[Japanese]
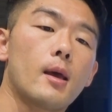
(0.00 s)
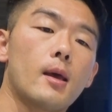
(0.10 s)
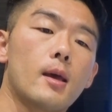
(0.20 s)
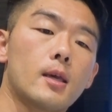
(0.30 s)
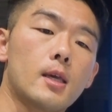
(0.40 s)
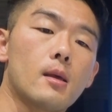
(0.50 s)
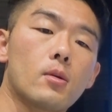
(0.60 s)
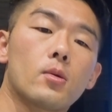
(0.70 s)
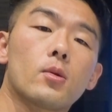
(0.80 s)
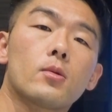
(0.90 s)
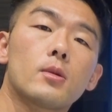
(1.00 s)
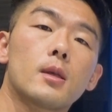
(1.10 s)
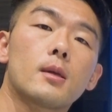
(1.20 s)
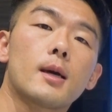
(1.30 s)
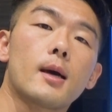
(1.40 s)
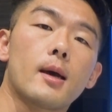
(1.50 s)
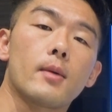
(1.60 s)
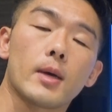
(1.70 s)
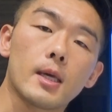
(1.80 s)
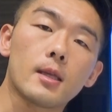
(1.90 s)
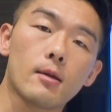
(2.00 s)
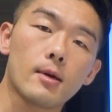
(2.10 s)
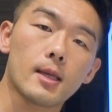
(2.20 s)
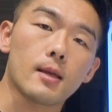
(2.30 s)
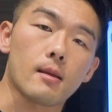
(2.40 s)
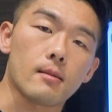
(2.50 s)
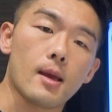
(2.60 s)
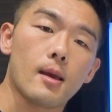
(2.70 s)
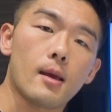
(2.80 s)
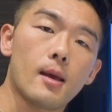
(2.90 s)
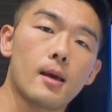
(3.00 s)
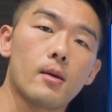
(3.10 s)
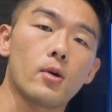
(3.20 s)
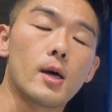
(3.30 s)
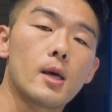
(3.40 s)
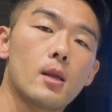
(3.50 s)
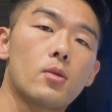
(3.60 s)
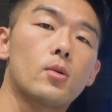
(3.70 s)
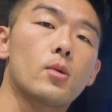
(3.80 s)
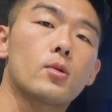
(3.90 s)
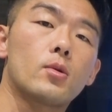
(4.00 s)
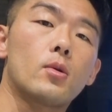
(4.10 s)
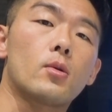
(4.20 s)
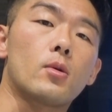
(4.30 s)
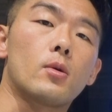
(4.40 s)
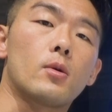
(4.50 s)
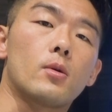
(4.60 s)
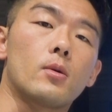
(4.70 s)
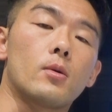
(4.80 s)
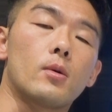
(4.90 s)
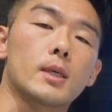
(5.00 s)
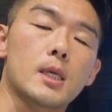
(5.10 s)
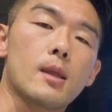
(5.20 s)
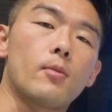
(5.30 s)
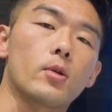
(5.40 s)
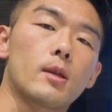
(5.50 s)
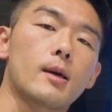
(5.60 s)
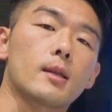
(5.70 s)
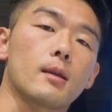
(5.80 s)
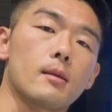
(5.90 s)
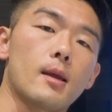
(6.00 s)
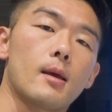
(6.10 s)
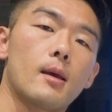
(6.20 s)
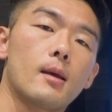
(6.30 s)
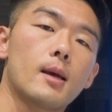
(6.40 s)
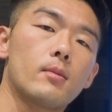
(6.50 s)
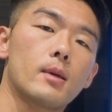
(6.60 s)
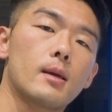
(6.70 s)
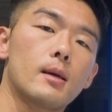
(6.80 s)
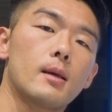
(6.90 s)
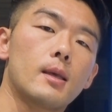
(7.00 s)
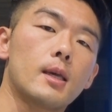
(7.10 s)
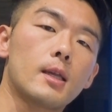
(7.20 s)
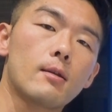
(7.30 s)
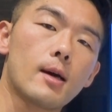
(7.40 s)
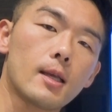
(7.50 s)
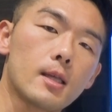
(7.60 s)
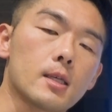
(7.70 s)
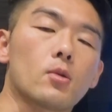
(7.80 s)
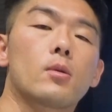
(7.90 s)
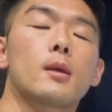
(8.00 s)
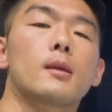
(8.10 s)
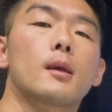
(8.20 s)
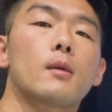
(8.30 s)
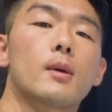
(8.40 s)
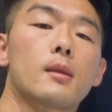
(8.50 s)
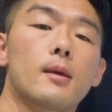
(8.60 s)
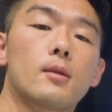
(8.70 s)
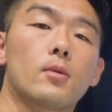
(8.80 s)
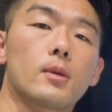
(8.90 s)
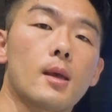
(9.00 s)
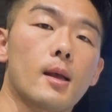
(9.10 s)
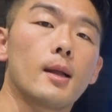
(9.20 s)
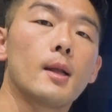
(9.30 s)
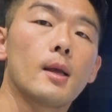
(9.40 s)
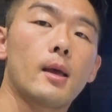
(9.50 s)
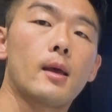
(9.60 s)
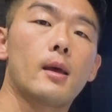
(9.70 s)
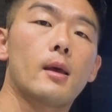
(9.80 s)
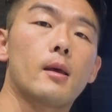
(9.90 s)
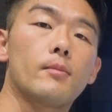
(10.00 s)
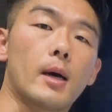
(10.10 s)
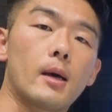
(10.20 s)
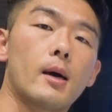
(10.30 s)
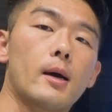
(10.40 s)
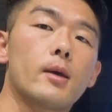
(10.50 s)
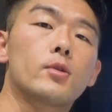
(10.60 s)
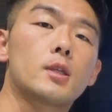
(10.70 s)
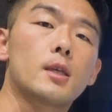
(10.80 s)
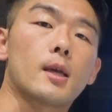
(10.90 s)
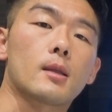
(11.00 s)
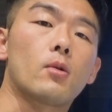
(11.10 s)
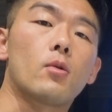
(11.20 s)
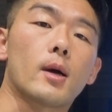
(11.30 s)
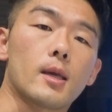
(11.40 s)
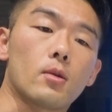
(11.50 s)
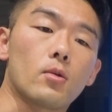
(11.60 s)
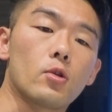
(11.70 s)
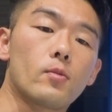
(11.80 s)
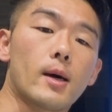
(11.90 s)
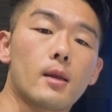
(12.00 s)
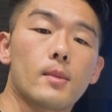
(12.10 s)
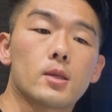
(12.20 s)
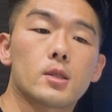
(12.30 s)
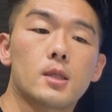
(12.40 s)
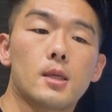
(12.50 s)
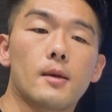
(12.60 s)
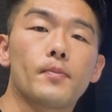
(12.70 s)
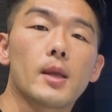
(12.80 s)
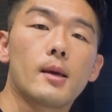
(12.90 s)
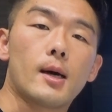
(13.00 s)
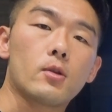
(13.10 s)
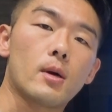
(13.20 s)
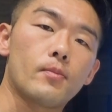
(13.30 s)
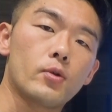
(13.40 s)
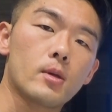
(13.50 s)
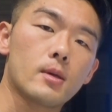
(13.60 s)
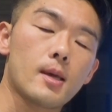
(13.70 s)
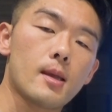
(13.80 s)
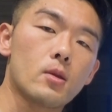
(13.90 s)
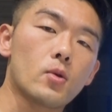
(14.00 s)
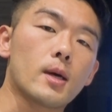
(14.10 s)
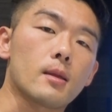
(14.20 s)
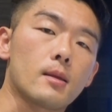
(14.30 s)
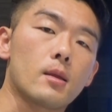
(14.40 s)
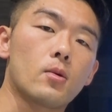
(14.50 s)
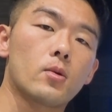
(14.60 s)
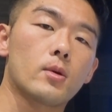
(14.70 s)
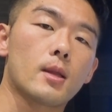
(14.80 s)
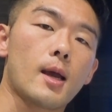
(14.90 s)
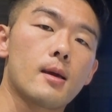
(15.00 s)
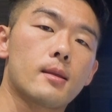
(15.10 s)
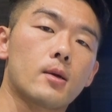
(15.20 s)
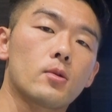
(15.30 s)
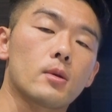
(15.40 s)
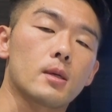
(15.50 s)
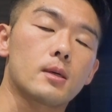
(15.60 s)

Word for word: えー、非相続人が、えー、生きてる間ですね、えー、相続をこう、資産を持ってる方ですね、が生きてる間にしか当然できませんので、えー、まあ、早いうちにやった方がいいというのもありますし、あとは物権とかですね、相続対策の